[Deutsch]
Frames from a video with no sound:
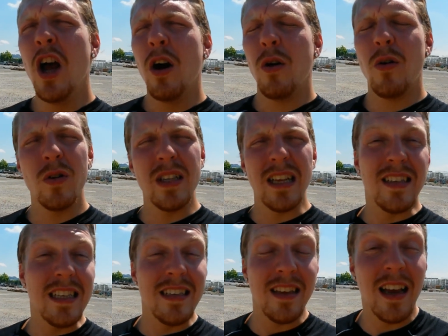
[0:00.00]
und dass sie
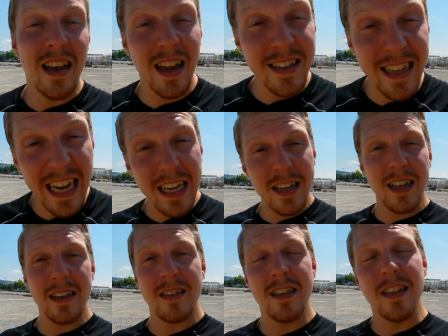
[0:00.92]
das äh, entdecken,
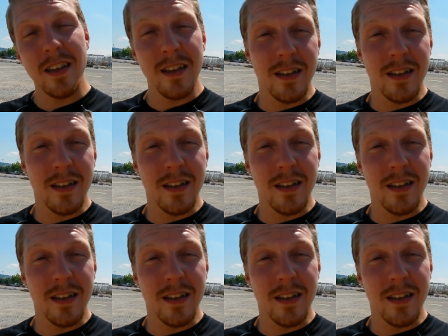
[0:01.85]
dass äh,